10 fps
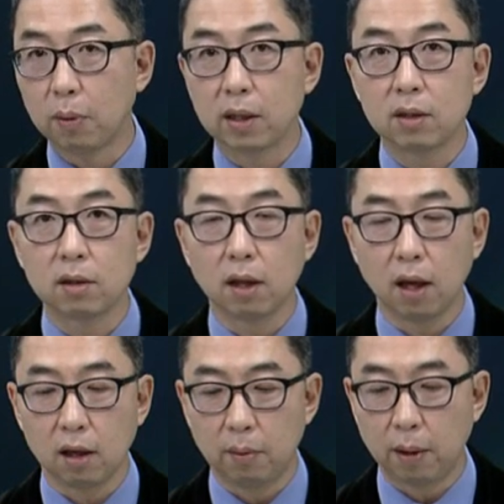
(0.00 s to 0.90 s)
봤을
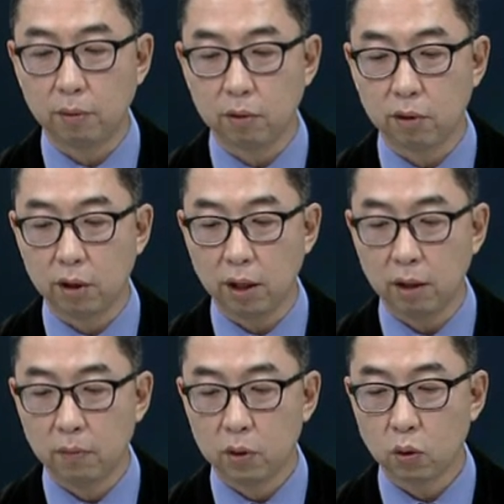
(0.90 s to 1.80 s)
때 이
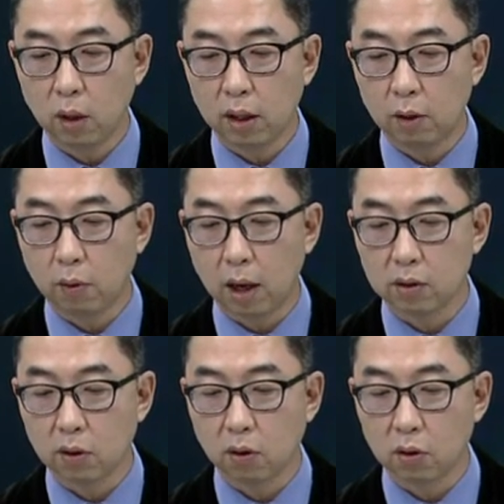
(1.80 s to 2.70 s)
매물들이 소화되는
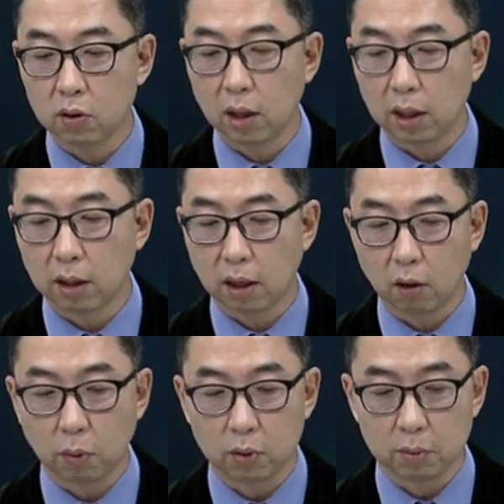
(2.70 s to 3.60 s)
과정을 거쳐야
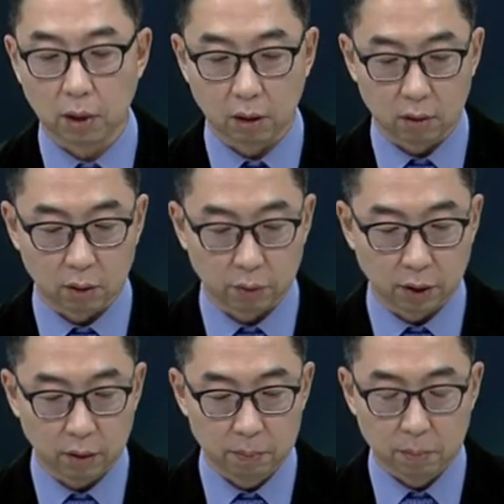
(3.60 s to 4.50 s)
된다라고 보시면 될 것
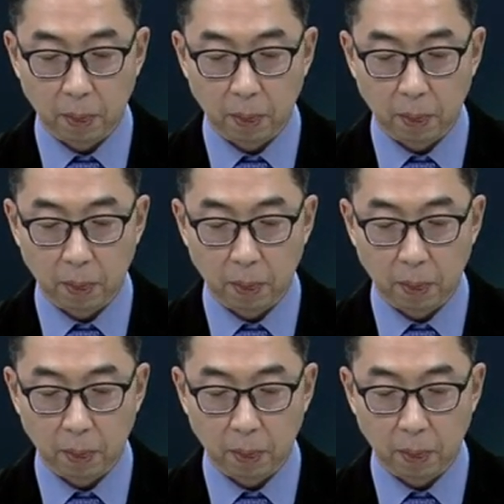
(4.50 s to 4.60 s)
같고요.